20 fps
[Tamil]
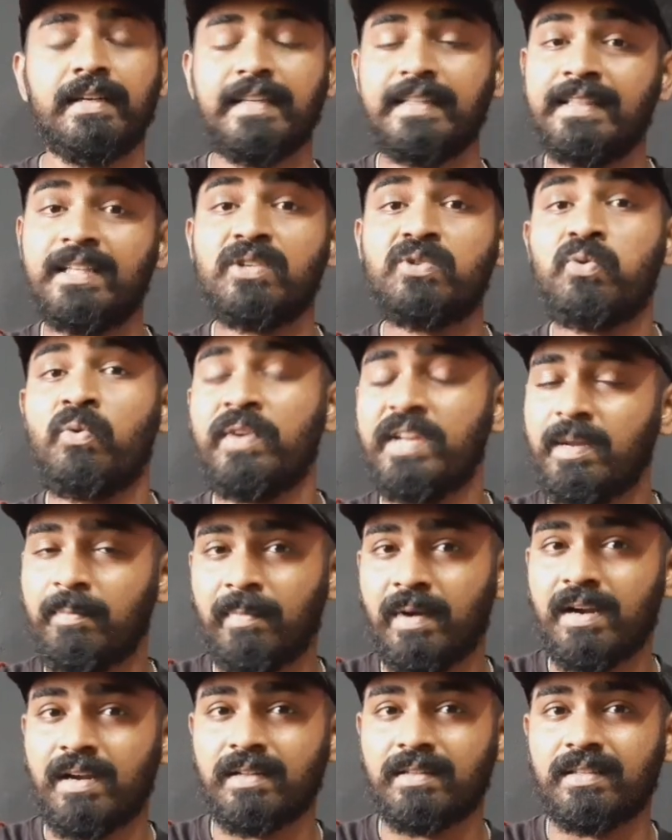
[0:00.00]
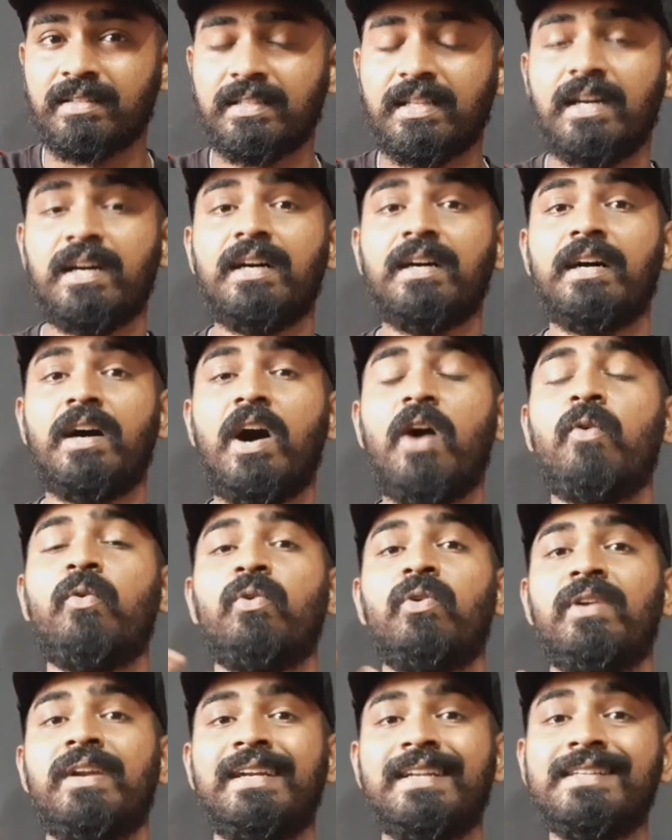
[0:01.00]
இந்த சூனியம் பண்ணுறதுக்கு தான்
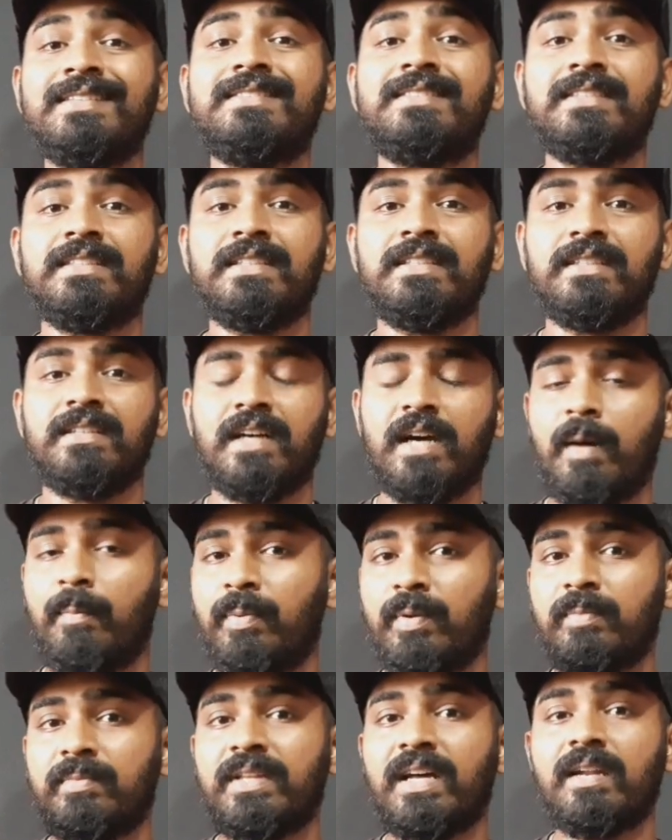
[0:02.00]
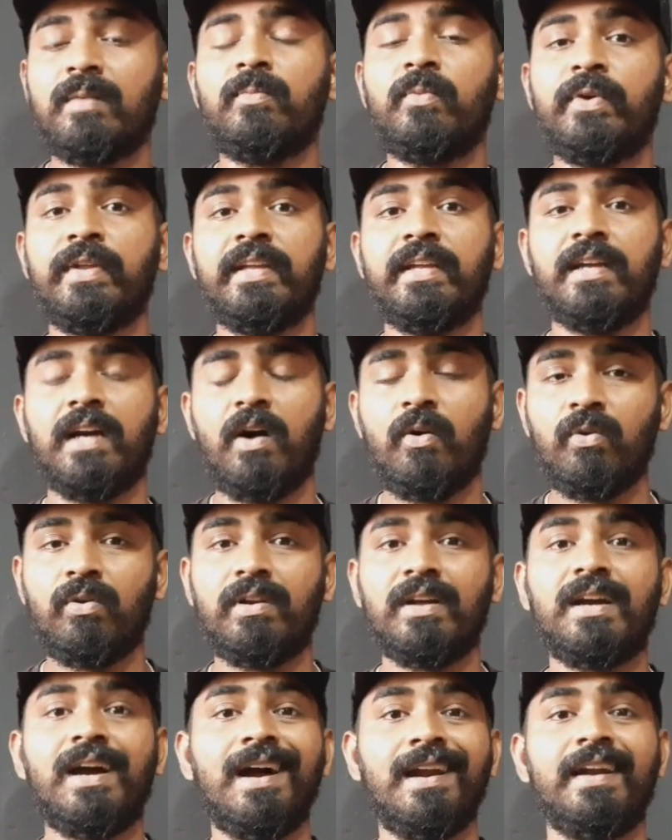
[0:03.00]
அவங்களோட ட்ரெஸ்ஸு அப்புறம் தலைமுடி
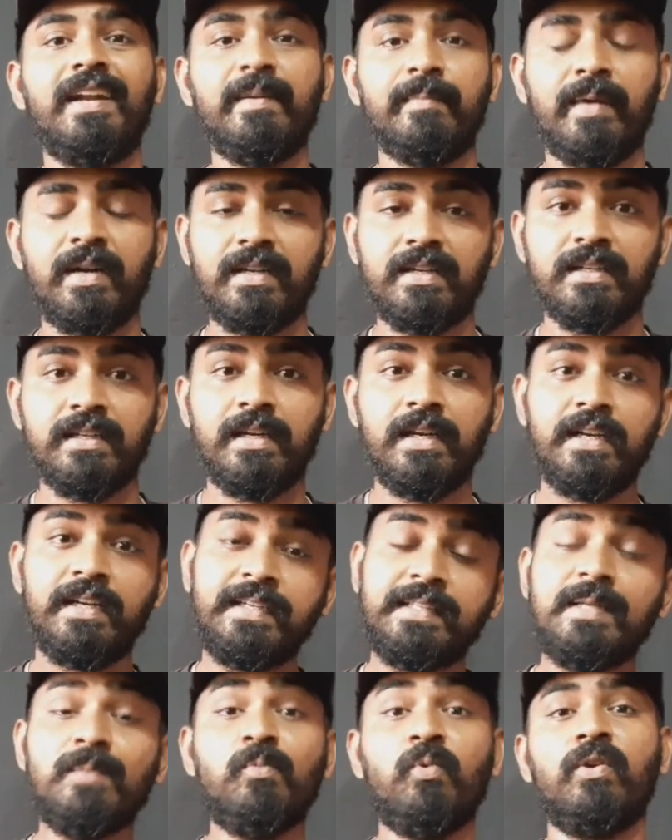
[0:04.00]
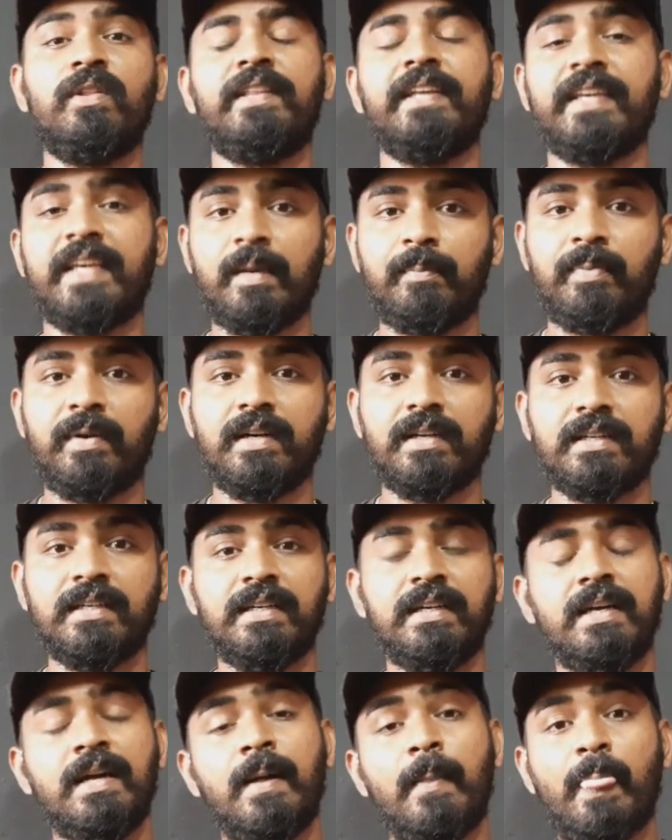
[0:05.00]
அவங்களோட காலடி மண் இந்த மூணுத்தையும் கேட்பாங்க
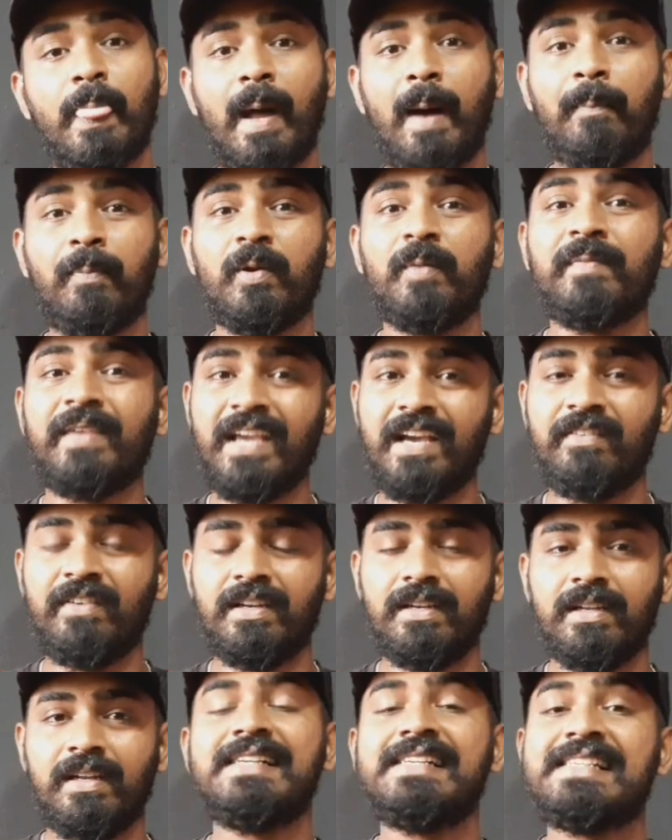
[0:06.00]
அப்புறம் ஏவல்